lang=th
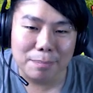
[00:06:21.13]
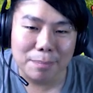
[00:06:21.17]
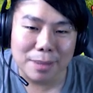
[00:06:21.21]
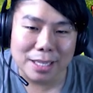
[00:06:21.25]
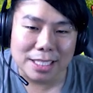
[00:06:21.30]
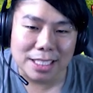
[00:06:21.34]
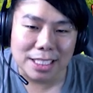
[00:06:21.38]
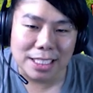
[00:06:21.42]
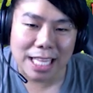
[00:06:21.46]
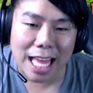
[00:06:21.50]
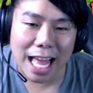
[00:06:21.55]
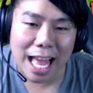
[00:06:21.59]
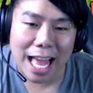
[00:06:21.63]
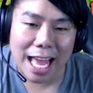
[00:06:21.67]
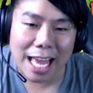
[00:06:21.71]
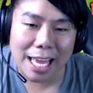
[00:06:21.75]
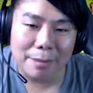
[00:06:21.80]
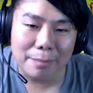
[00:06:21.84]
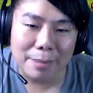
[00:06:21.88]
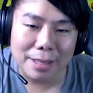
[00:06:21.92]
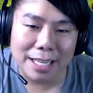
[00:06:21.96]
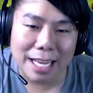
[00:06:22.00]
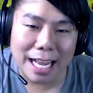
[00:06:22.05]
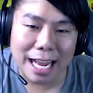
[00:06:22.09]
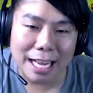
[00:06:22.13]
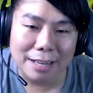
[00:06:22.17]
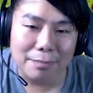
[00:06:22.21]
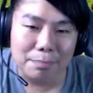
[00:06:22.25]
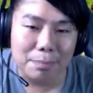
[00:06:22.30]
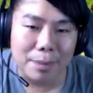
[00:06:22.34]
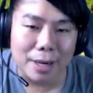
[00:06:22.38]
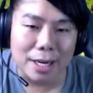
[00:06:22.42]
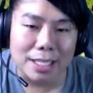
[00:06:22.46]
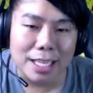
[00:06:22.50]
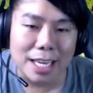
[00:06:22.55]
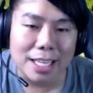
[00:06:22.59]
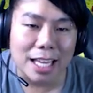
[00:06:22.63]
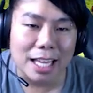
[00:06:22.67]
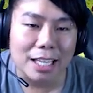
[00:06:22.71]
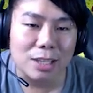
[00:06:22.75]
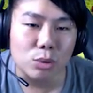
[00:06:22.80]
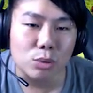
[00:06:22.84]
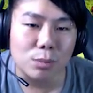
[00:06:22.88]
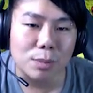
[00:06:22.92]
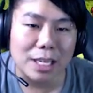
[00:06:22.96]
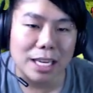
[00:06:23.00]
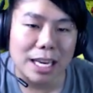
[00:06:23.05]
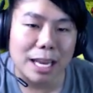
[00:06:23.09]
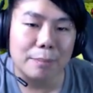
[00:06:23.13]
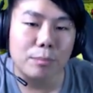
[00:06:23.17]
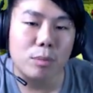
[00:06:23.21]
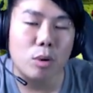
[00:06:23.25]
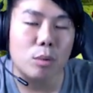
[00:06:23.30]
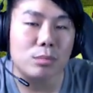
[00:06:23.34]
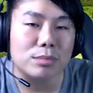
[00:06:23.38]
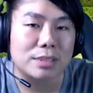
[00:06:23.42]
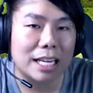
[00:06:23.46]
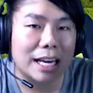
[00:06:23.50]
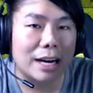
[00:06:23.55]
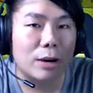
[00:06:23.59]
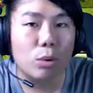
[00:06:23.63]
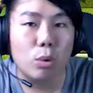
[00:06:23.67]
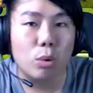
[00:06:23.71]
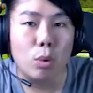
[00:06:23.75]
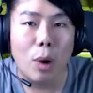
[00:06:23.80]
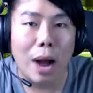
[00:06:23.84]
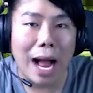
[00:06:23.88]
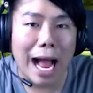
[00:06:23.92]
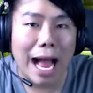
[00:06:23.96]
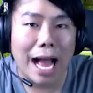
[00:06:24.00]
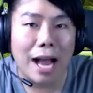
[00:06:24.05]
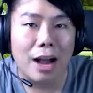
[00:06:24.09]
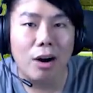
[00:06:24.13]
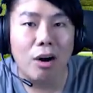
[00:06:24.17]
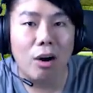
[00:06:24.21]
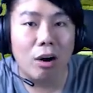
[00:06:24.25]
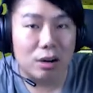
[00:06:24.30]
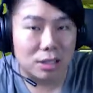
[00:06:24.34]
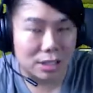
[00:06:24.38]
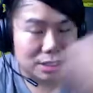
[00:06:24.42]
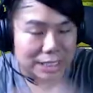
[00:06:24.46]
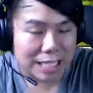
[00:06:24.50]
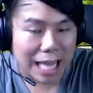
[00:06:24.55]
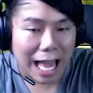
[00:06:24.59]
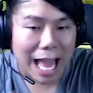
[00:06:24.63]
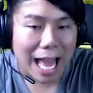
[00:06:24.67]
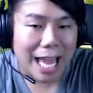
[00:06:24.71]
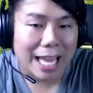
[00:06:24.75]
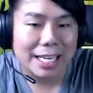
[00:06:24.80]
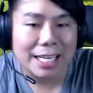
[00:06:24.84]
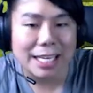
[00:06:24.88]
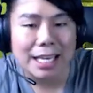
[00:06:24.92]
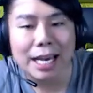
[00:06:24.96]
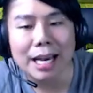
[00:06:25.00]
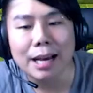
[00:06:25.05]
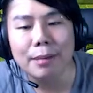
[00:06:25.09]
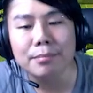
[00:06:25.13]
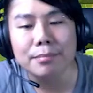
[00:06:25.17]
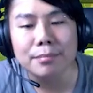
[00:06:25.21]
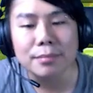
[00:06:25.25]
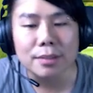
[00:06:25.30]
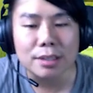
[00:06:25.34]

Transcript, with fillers: เปิดซ้าย เป็นการเปิดให้ทะลุไปเลยครับ ผมจะเข้าขวาออกซ้ายนะครับ